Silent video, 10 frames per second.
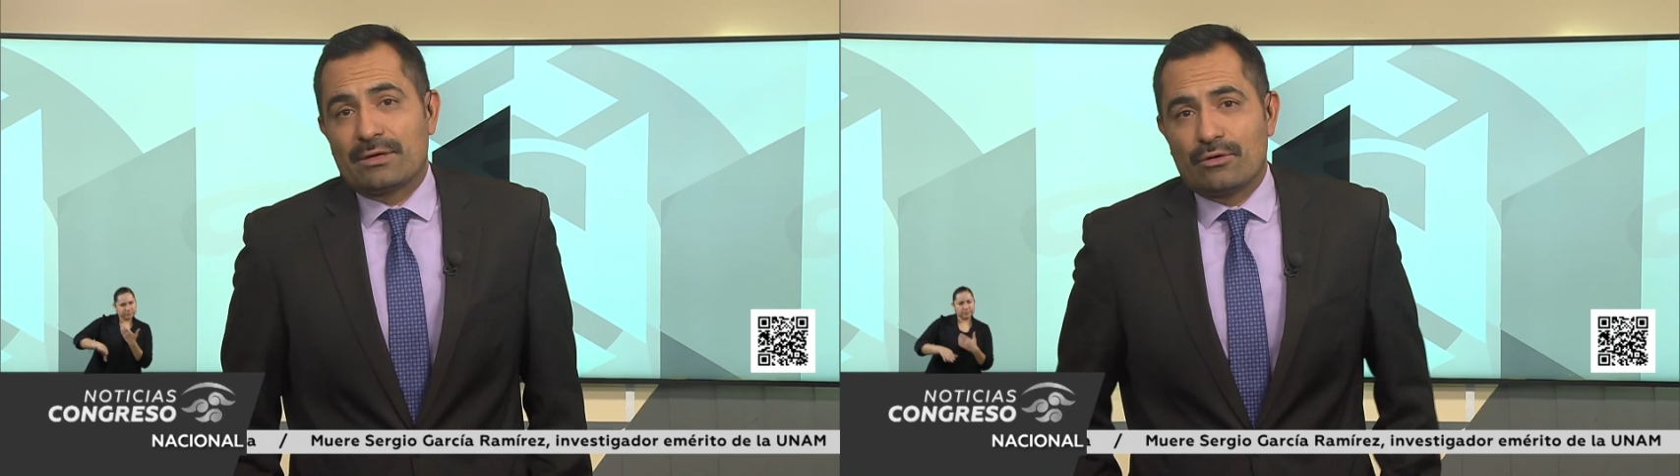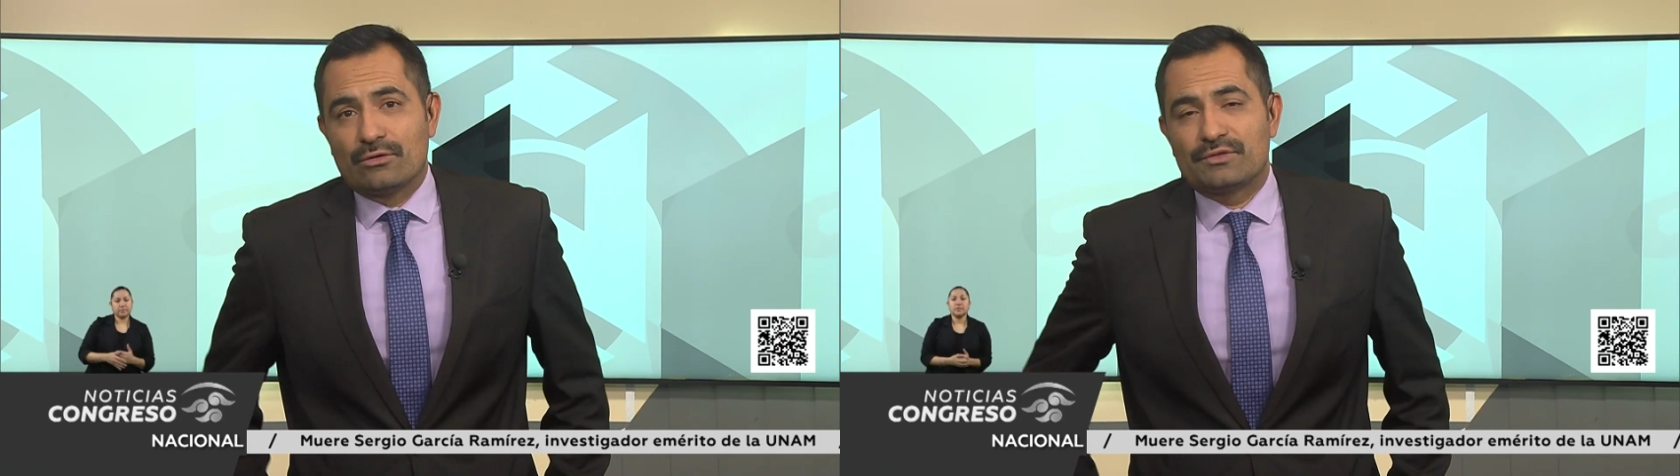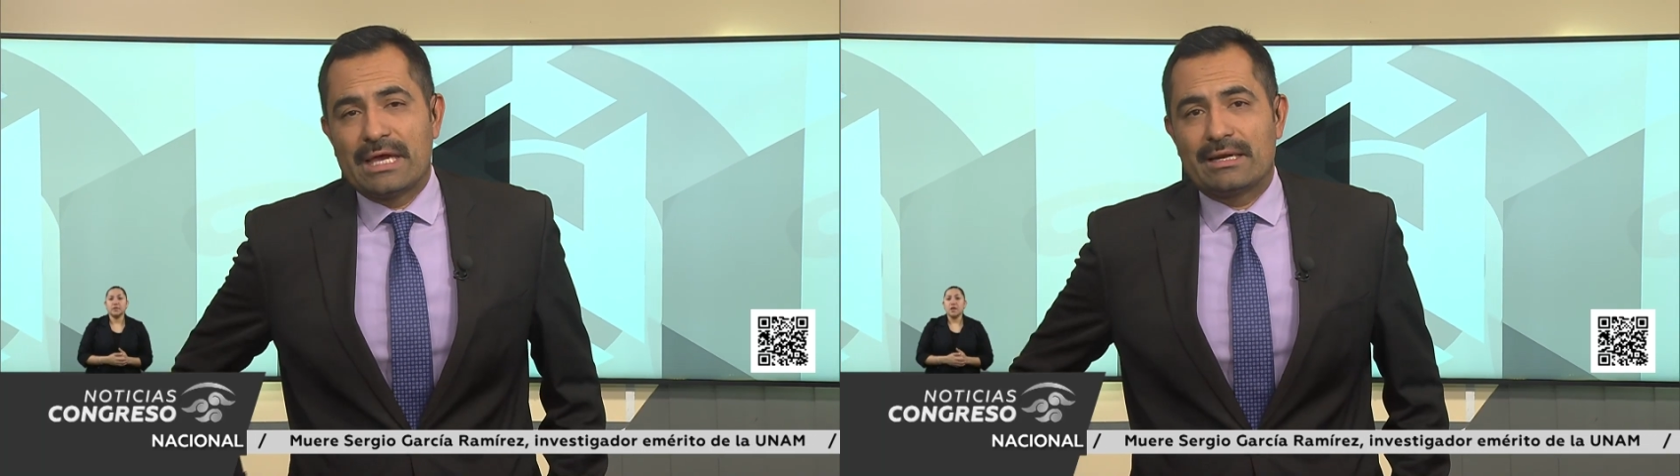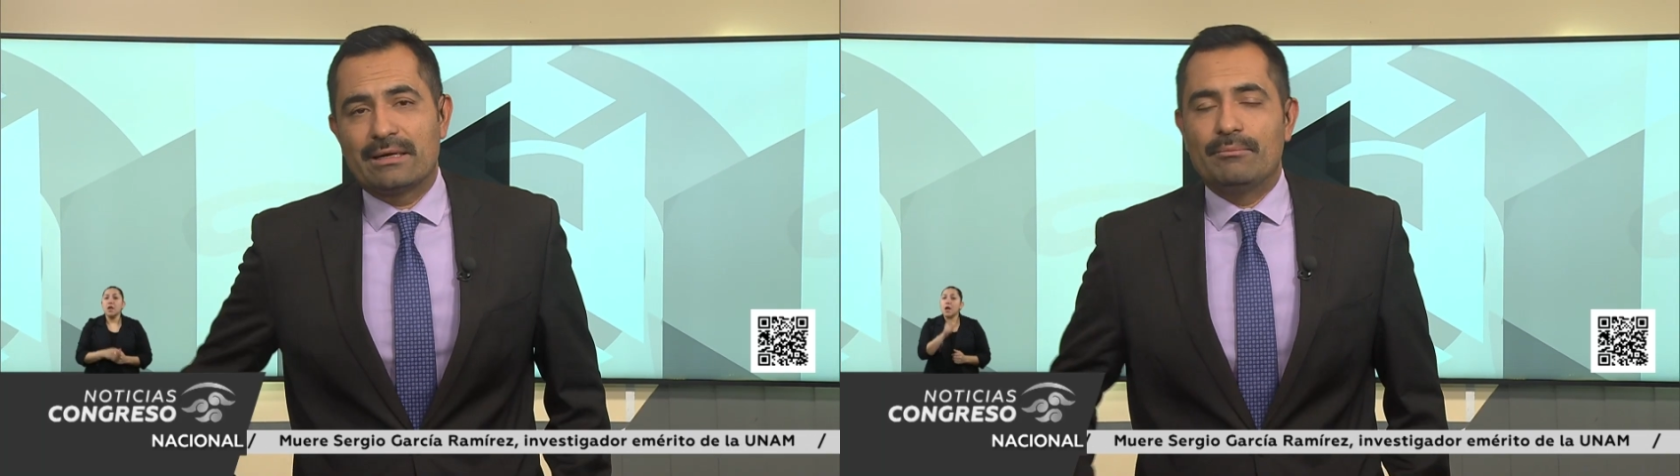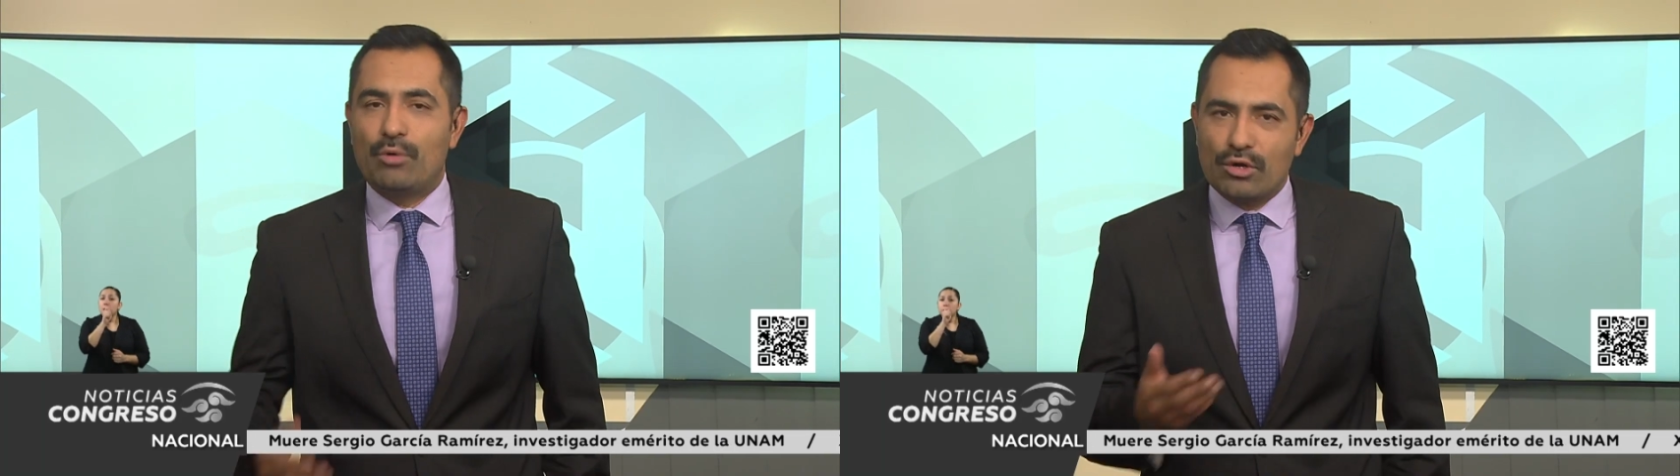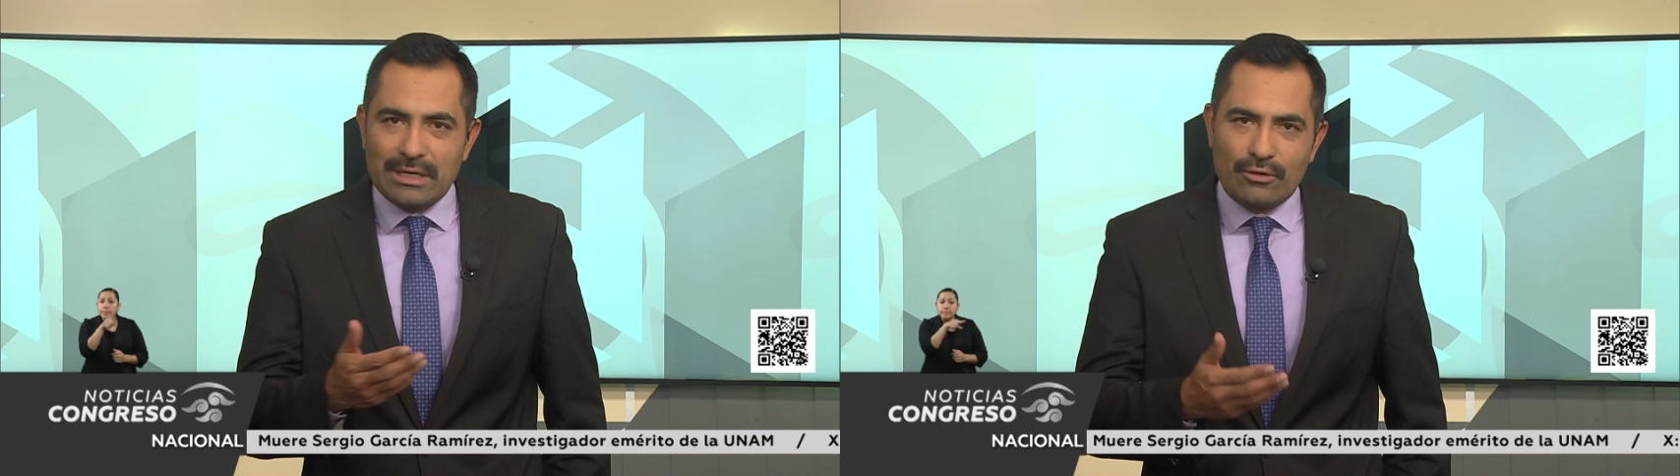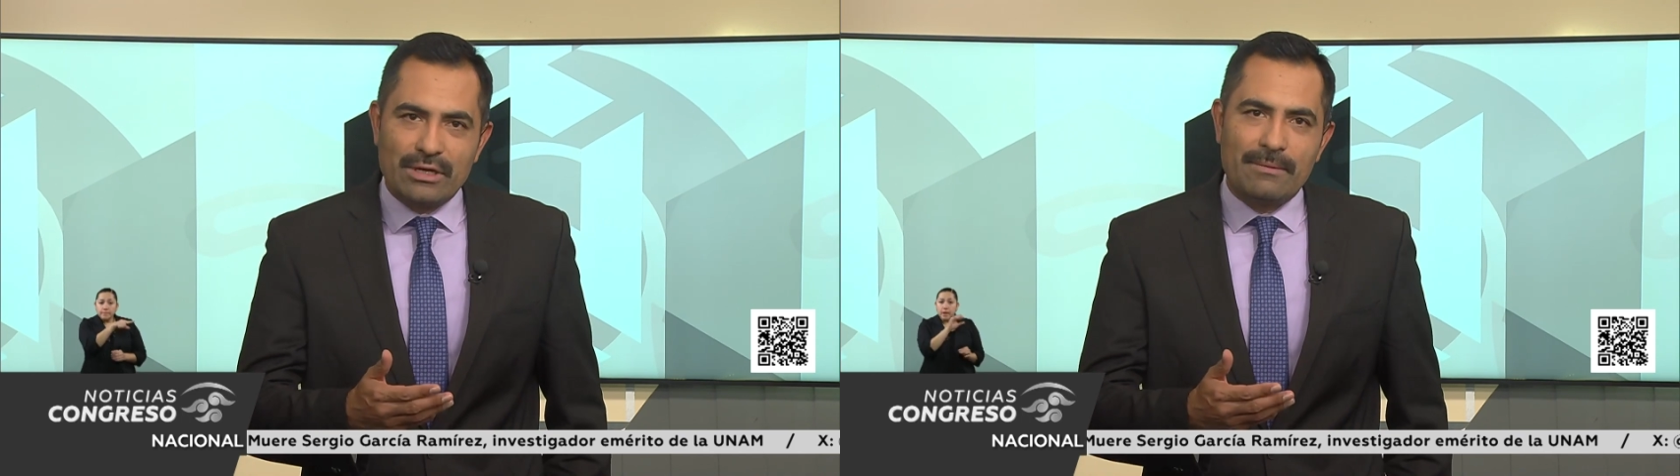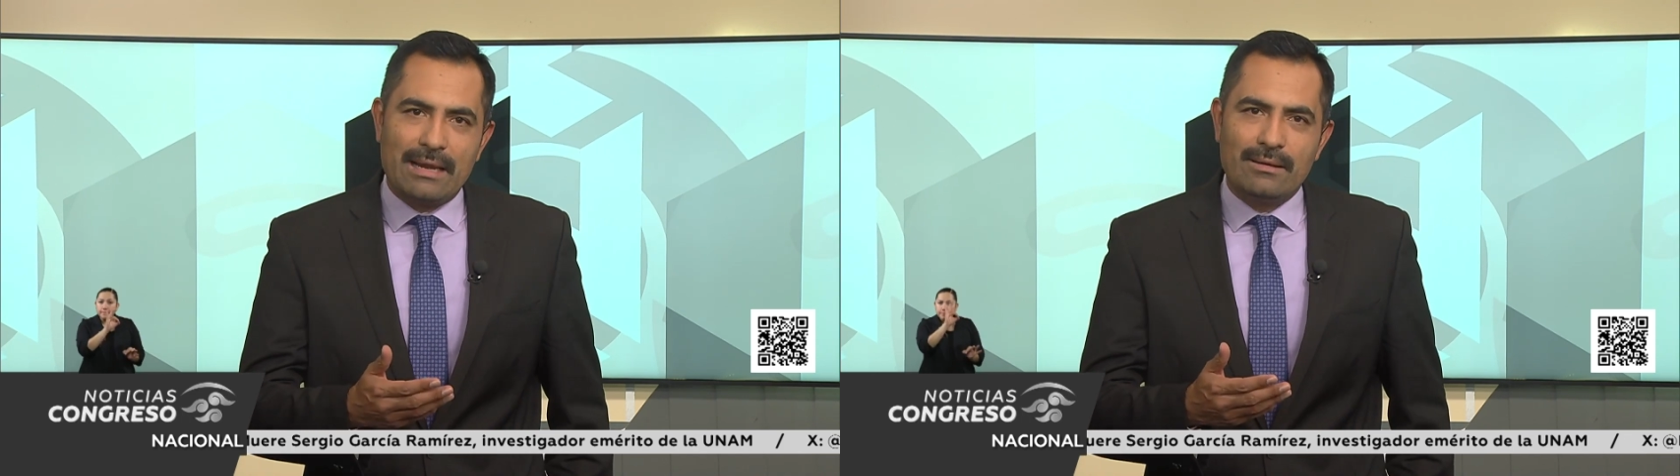conocer por el
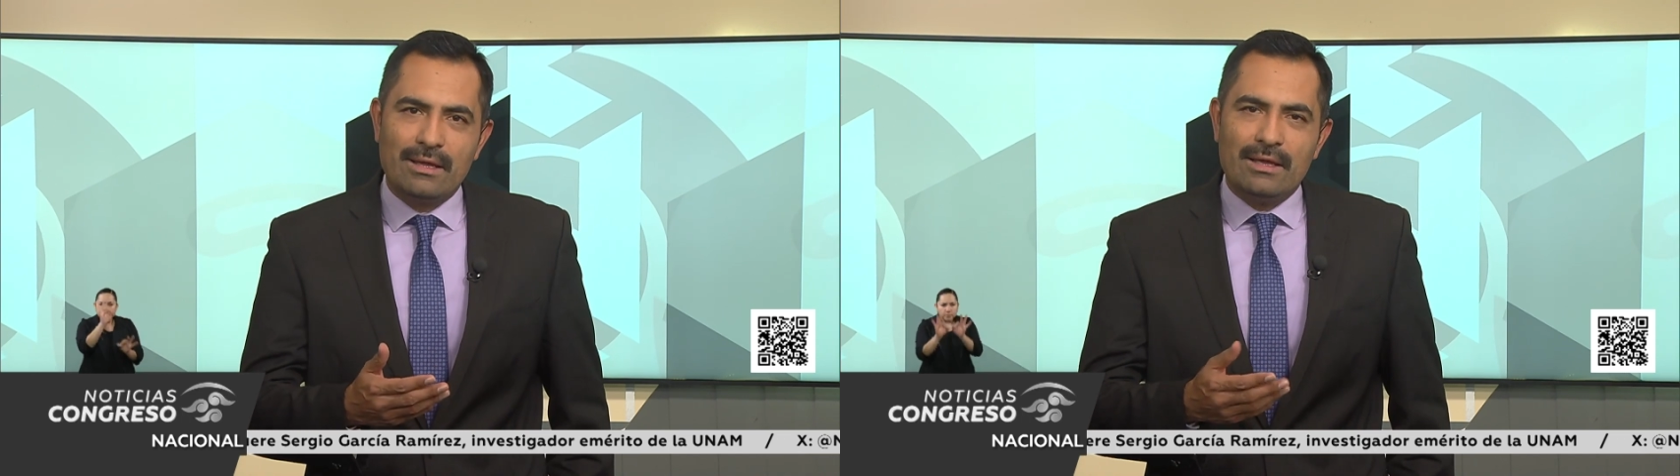Coneval,